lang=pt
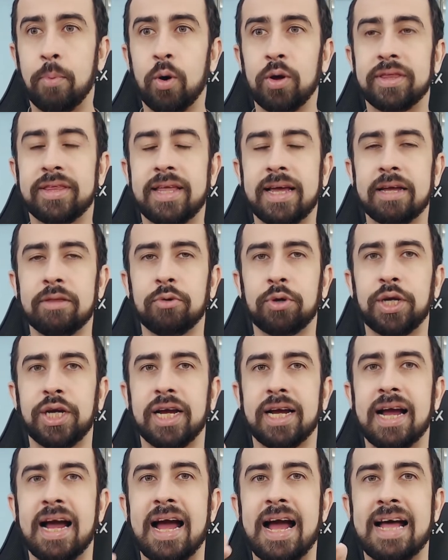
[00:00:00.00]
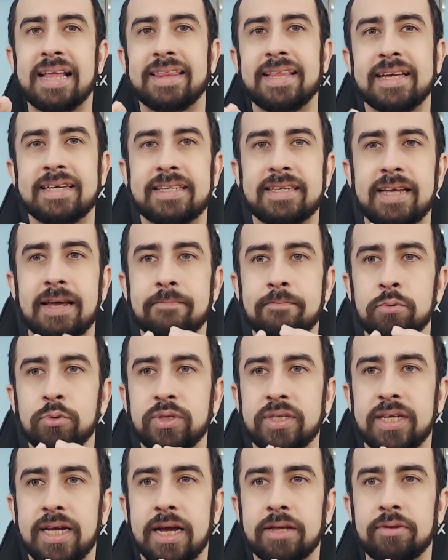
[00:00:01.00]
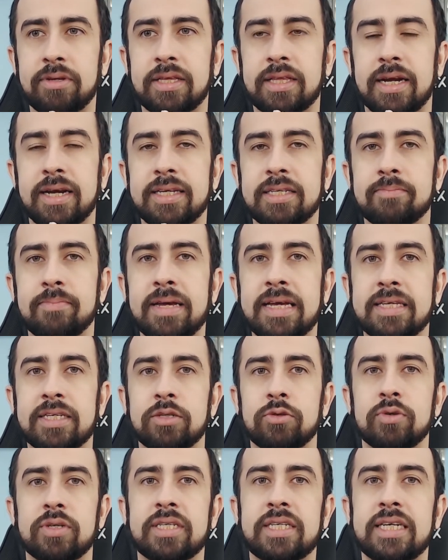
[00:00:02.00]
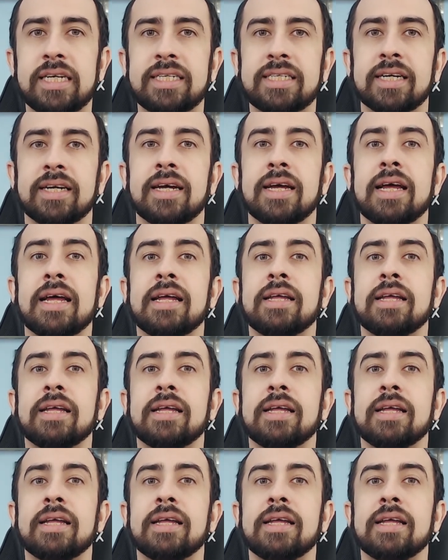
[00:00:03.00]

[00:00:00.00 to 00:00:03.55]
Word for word: podendo chegar até 100% em 3 meses, ou seja,